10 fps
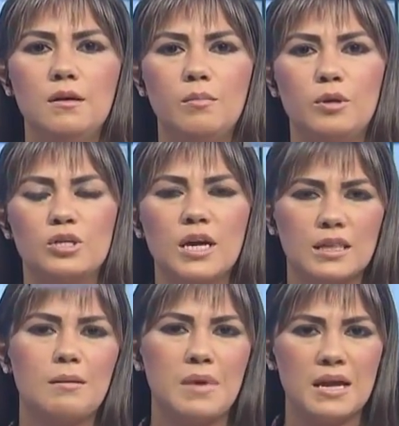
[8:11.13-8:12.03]
pero sé que
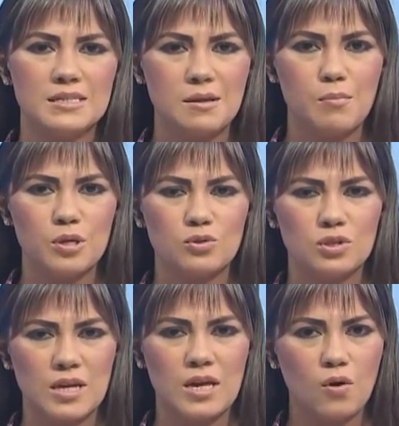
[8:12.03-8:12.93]
también están
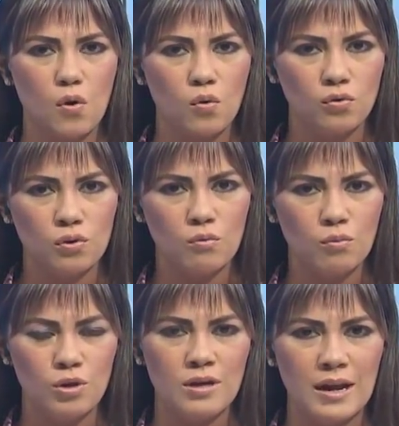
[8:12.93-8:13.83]
puestos ahí con un don
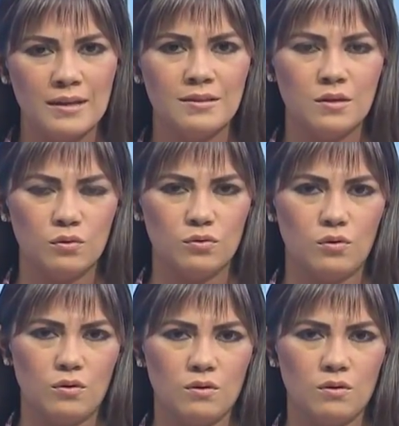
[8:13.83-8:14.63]
muy grande, doctor.